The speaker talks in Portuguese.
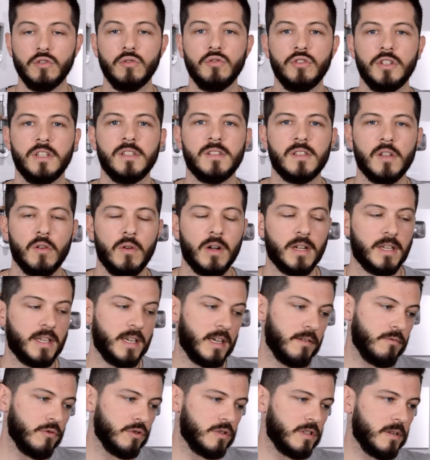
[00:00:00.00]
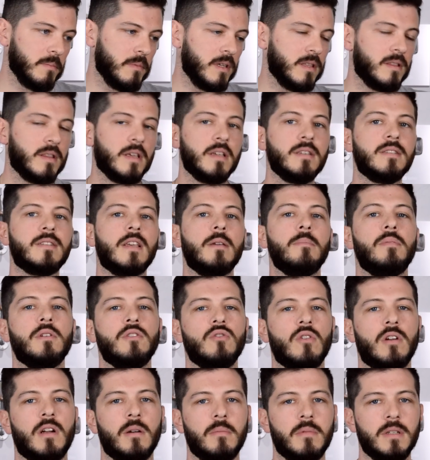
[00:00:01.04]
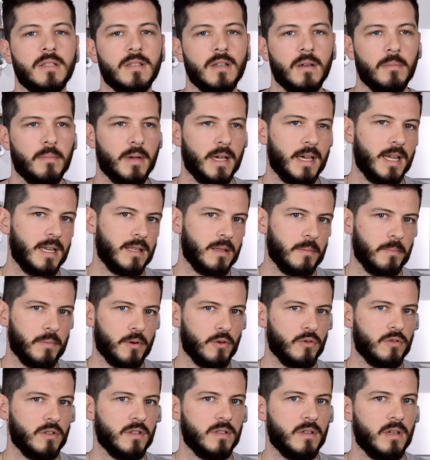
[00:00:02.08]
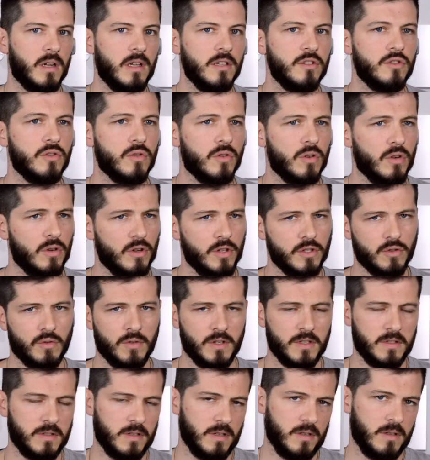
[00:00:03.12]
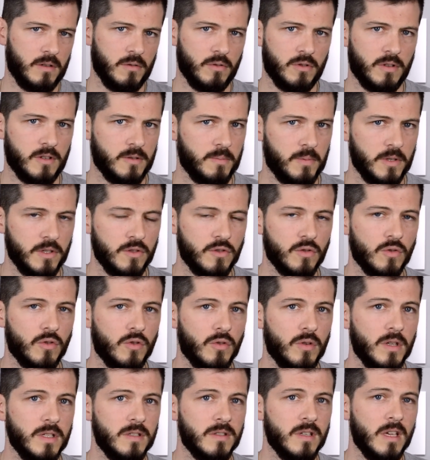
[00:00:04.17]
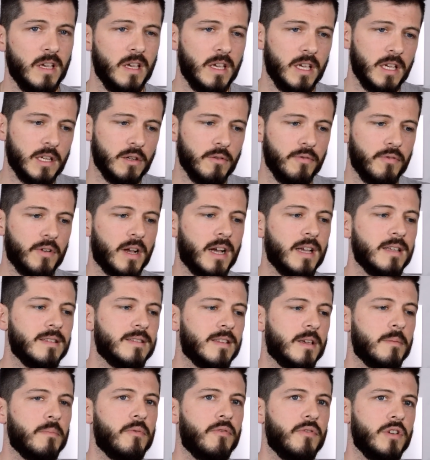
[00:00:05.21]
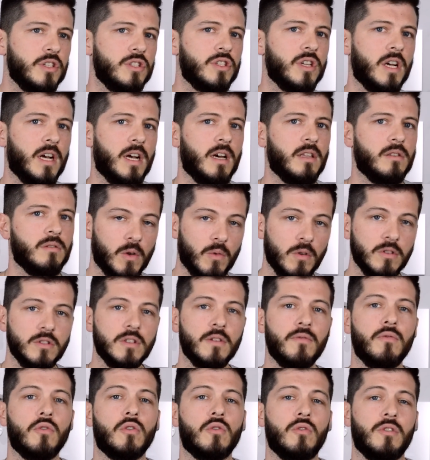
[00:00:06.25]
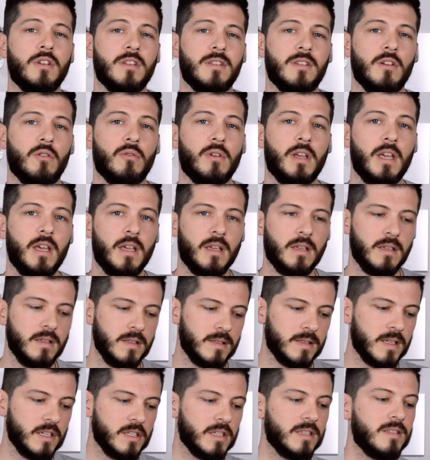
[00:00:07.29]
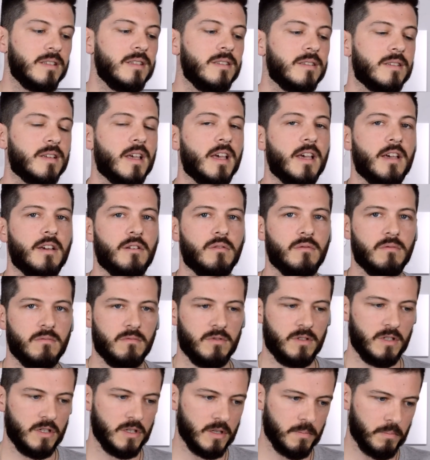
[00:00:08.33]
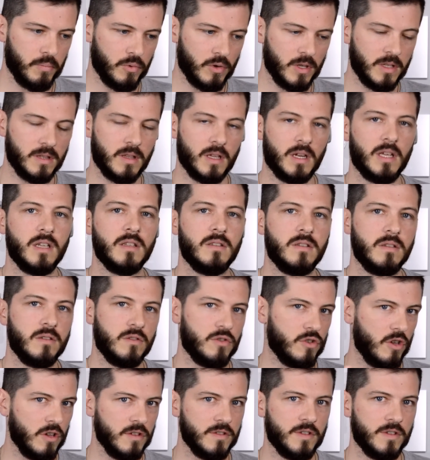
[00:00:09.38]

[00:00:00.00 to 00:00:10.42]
a sugestão aqui é você manter sempre a sua cabeça aberta para outras relações, conhecer outras pessoas e não ficar sempre fechado. Quando você for conhecer alguém, que seja sincero, seja por interesse só